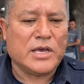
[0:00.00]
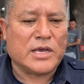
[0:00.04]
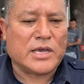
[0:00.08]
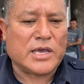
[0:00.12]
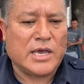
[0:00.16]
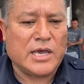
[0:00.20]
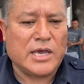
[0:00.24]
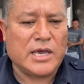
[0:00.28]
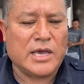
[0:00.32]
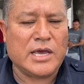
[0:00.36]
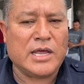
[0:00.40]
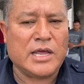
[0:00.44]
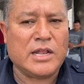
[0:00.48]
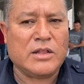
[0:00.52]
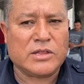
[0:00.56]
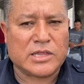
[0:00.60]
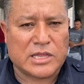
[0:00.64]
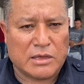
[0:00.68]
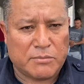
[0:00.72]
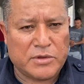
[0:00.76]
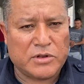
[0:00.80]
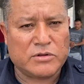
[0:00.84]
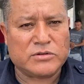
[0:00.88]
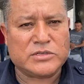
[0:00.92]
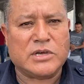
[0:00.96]
que él
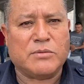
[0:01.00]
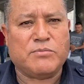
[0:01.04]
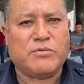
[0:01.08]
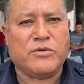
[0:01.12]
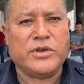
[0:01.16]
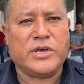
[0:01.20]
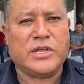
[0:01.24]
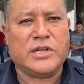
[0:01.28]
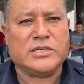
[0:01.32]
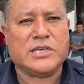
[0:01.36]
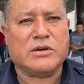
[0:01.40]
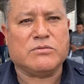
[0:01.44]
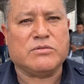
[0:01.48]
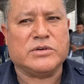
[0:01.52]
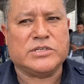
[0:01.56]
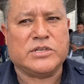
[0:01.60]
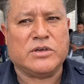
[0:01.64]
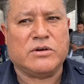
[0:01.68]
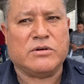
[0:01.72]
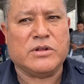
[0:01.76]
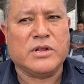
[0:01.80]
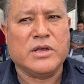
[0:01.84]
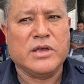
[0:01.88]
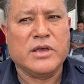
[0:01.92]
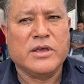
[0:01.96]
también nos apoye en esta
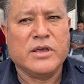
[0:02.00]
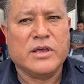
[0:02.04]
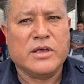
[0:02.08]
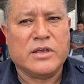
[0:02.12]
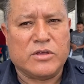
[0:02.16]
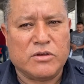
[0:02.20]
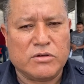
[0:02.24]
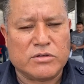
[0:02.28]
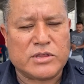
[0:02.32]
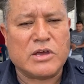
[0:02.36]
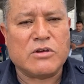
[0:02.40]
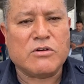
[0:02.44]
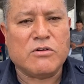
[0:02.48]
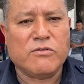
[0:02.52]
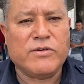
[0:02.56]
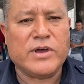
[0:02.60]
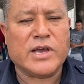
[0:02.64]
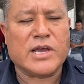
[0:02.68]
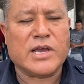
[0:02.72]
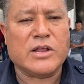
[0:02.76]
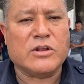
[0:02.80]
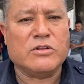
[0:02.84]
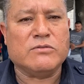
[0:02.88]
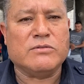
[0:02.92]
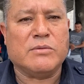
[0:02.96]
cuestión. Yo tengo fe
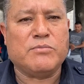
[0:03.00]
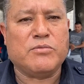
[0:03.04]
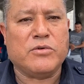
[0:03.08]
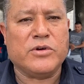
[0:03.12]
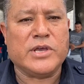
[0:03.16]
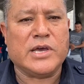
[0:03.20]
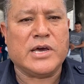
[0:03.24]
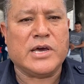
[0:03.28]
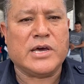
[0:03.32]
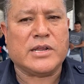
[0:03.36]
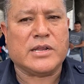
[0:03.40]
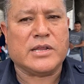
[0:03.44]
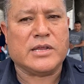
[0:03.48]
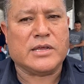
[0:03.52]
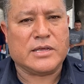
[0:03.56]
que nos va a apoyar